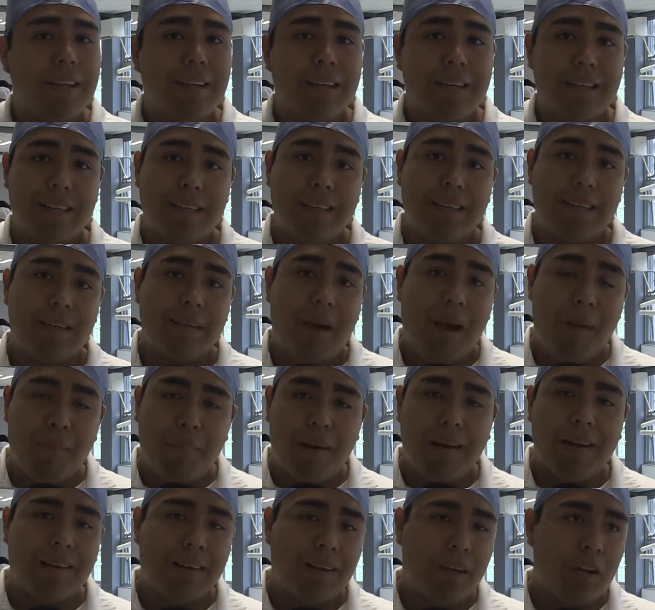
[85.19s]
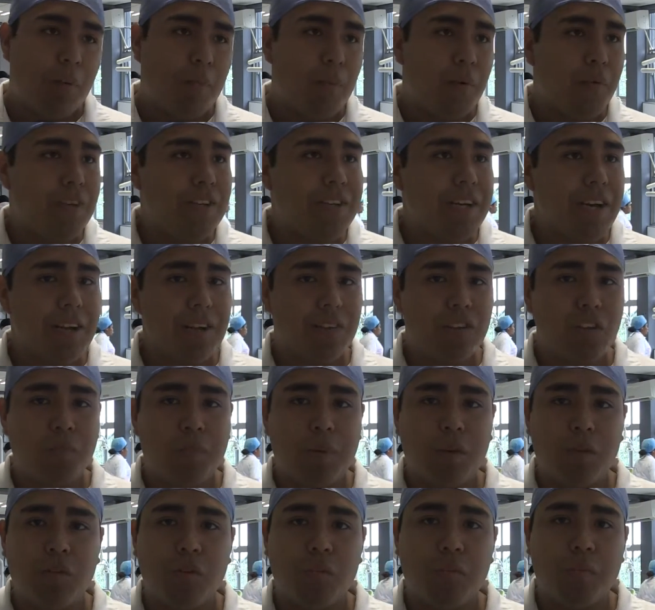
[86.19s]
Y aparte, quiero aprovechar este
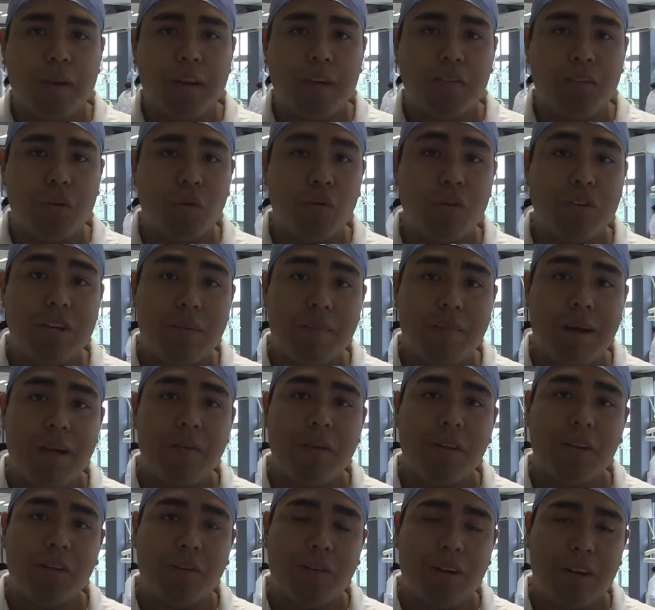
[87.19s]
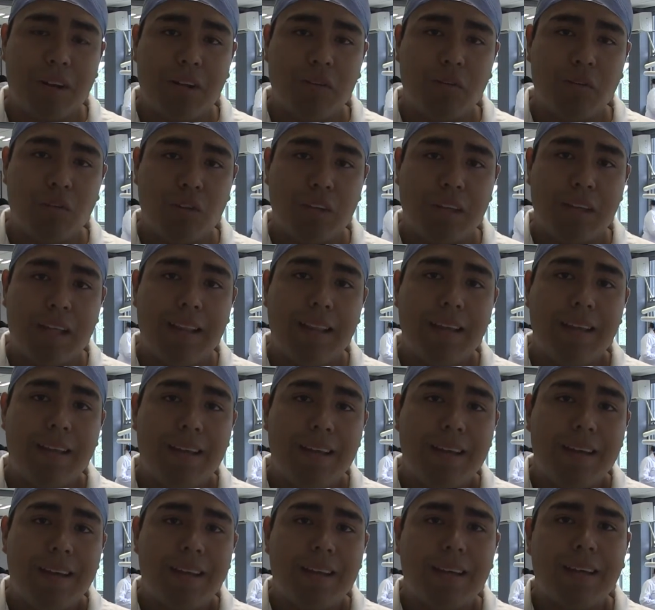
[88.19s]
espacio para hacer un llamado a toda la sociedad
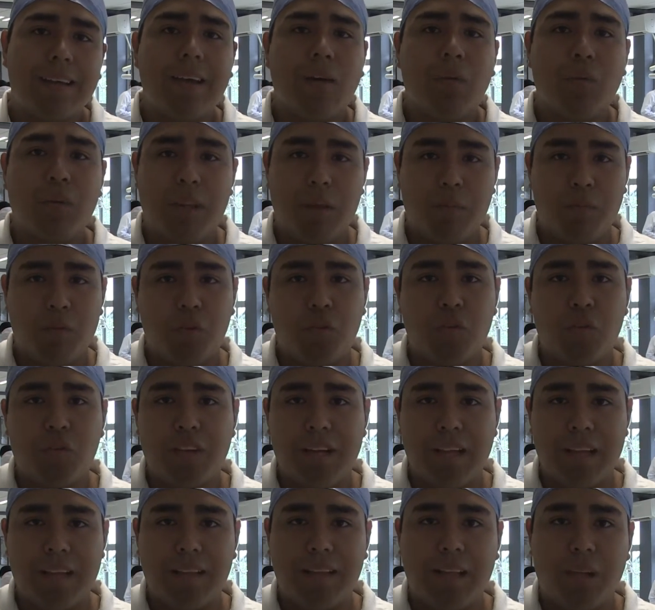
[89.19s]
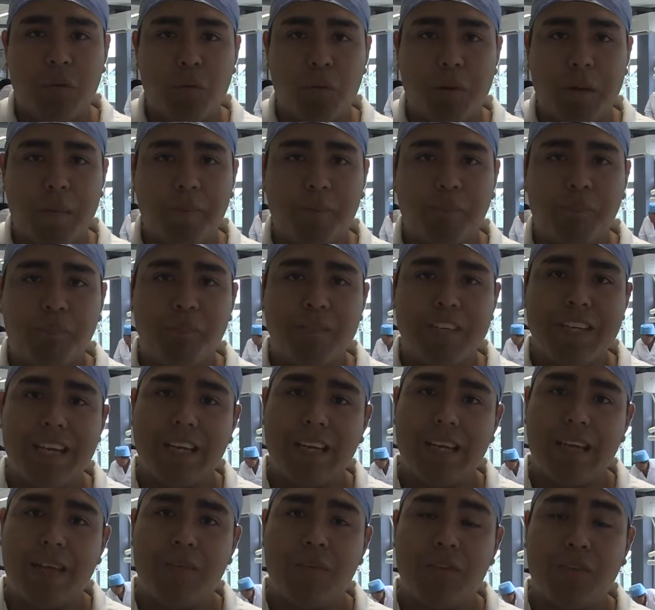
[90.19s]
de que cuidemos nuestra dentadura, ya
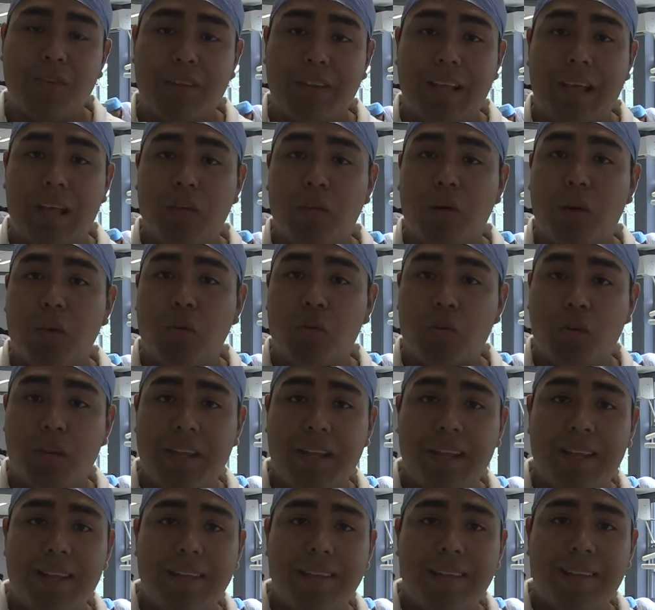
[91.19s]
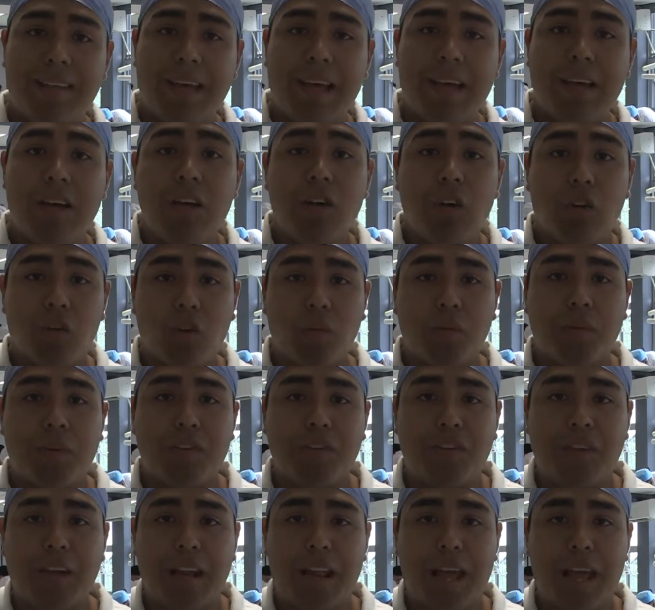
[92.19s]
que visitando a nuestro dentista dos
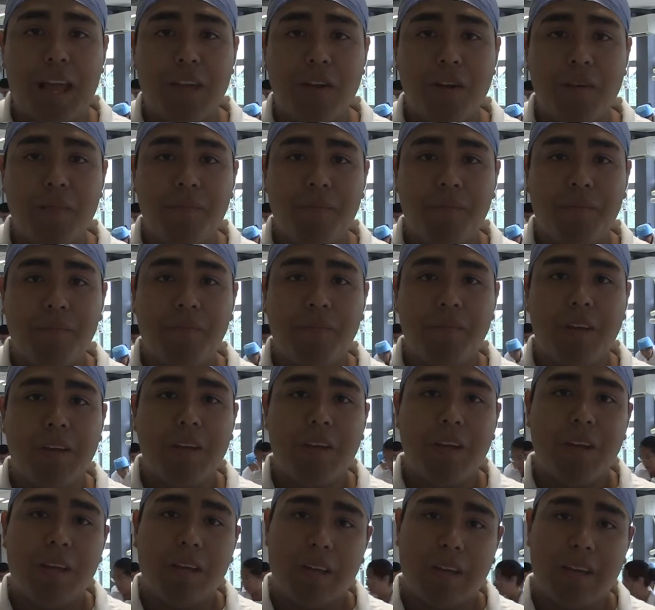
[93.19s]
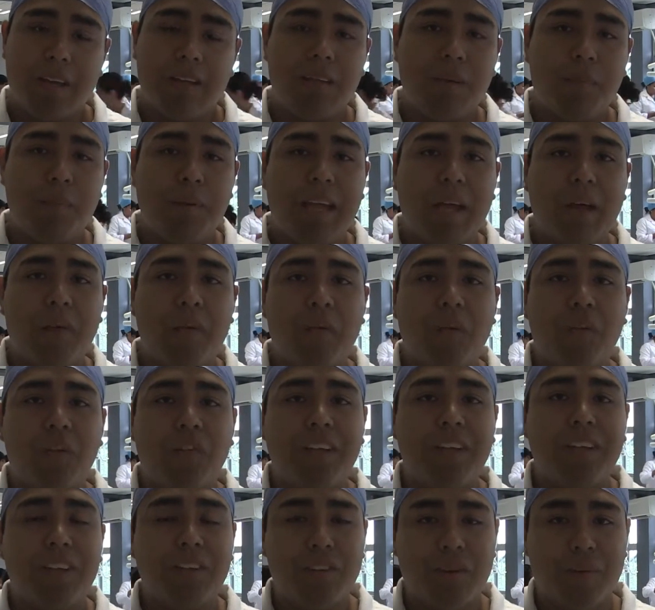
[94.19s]
veces al año y cepillando los
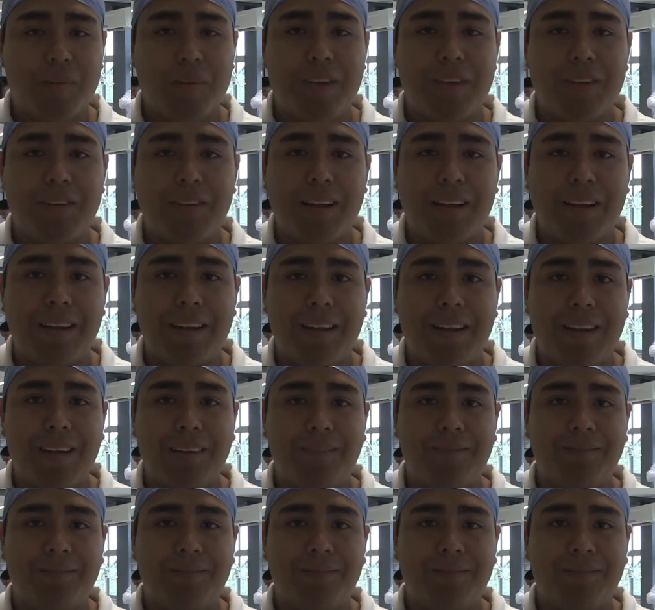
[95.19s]
dientes tres veces al día.